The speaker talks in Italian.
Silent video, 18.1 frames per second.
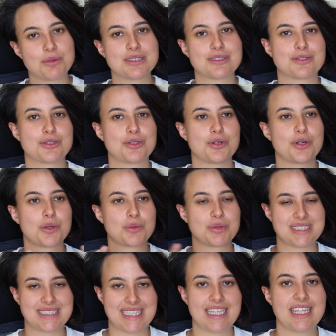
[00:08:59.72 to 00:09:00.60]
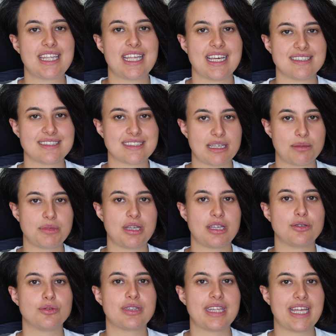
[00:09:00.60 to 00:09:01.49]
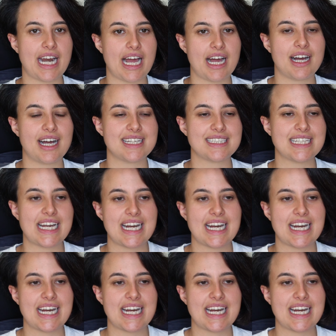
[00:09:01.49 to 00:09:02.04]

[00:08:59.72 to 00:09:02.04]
questo, questa inchiesta mi aiuterà ad